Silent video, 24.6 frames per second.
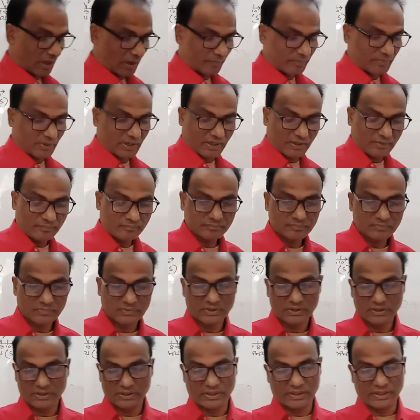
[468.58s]
আমরা
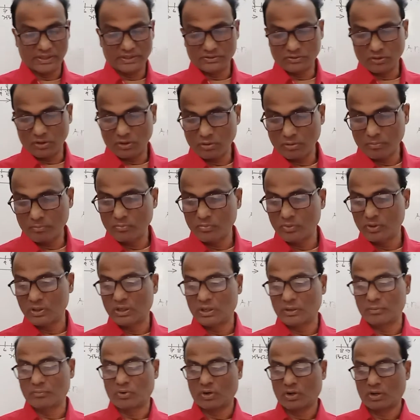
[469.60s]
এই তরম
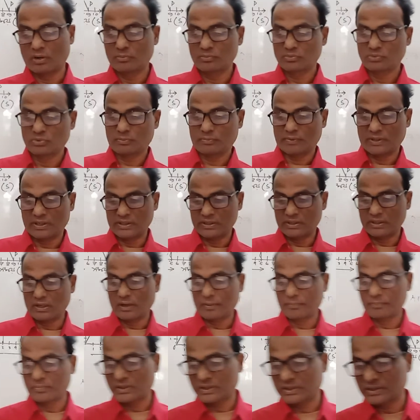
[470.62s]
বনাম সময়ের
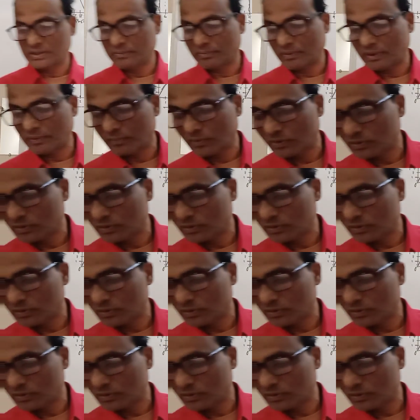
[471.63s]
গ্রাফটা কীভাবে